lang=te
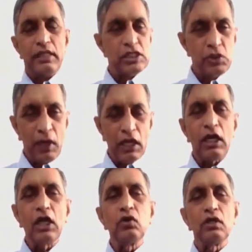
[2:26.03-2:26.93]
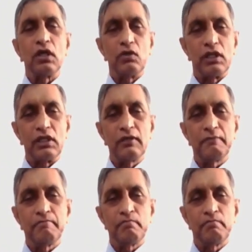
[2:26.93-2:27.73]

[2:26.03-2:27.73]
దేశం అల్లకల్లోలంగా ఉన్నది